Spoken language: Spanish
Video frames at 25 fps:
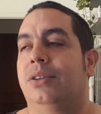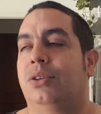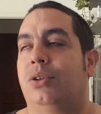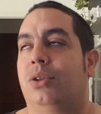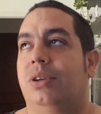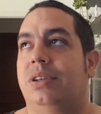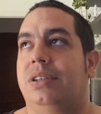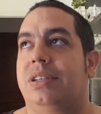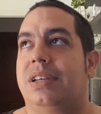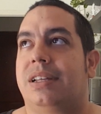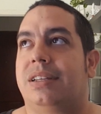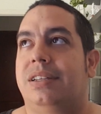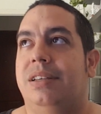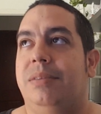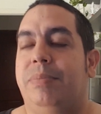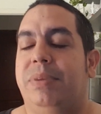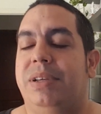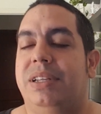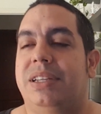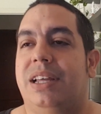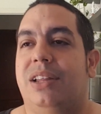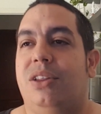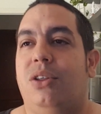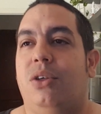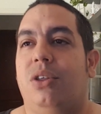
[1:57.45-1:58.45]
Entonces, así
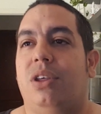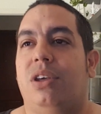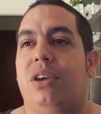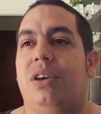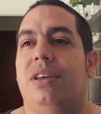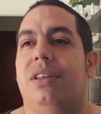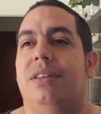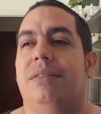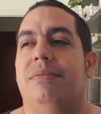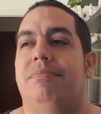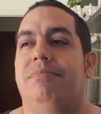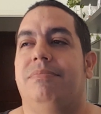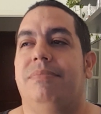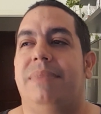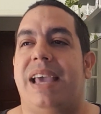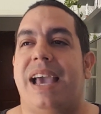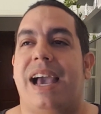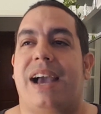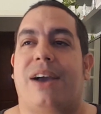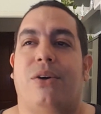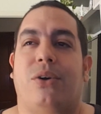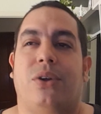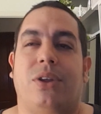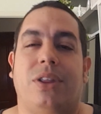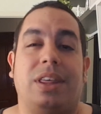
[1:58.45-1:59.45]
pensando,
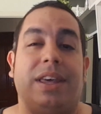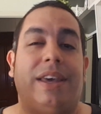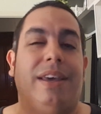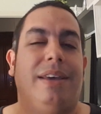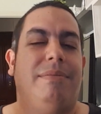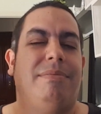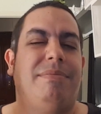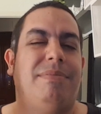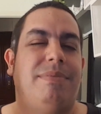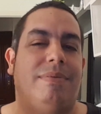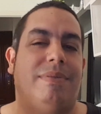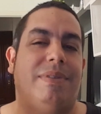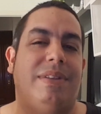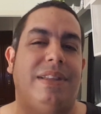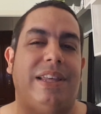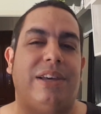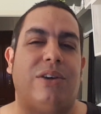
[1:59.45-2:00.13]
me acordé,